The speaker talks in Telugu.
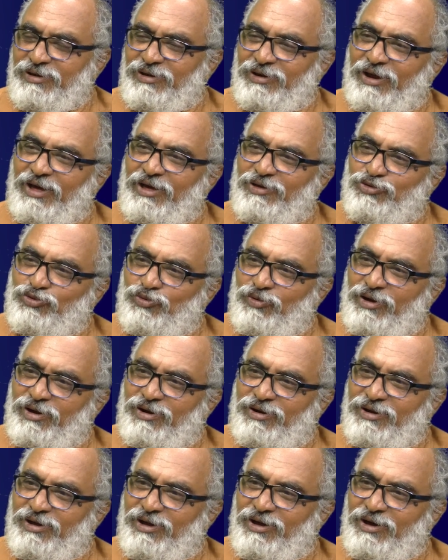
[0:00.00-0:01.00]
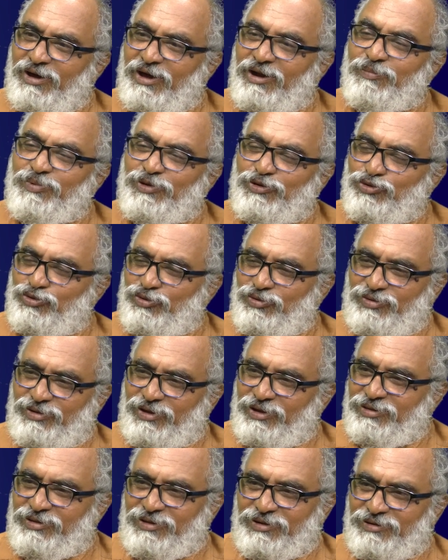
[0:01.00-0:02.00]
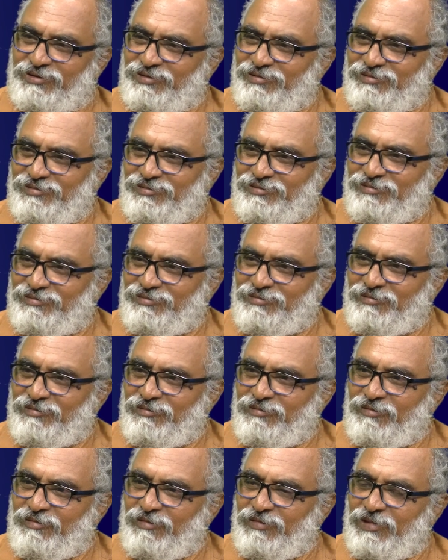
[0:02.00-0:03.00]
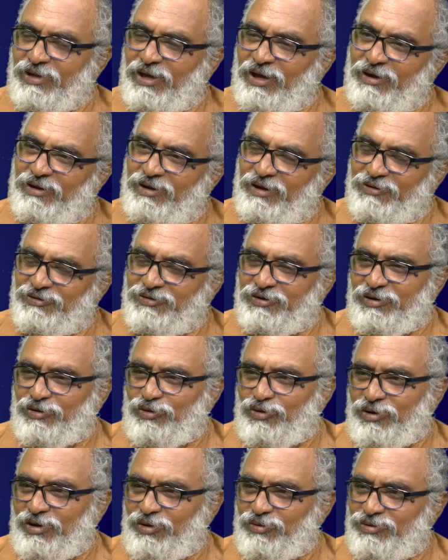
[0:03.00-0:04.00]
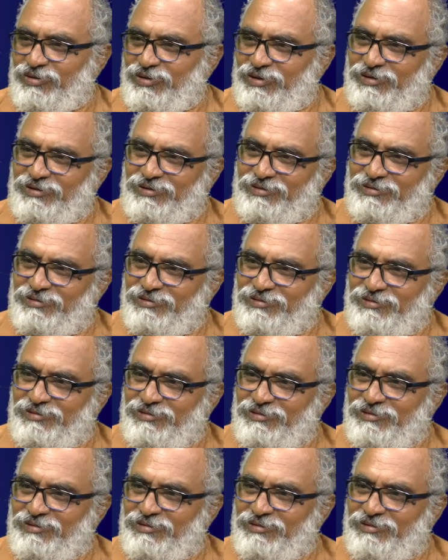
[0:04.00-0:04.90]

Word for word: కానీ క్లాస్ వార్గా కనిపిస్తుంది అంతే ఆ ఘర్షణ కూడా ఉంది